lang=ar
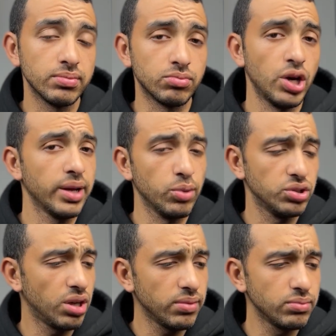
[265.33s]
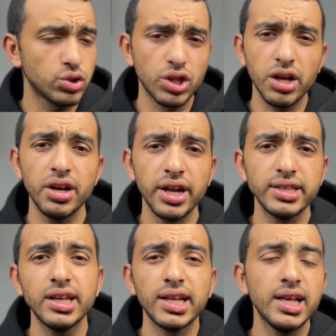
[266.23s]
معالج محترم مستقر
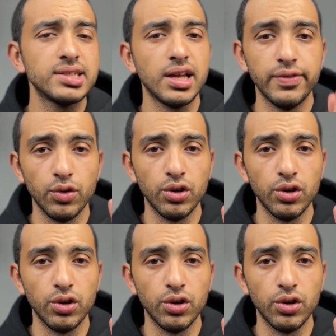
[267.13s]
هيديك اداء زي الفل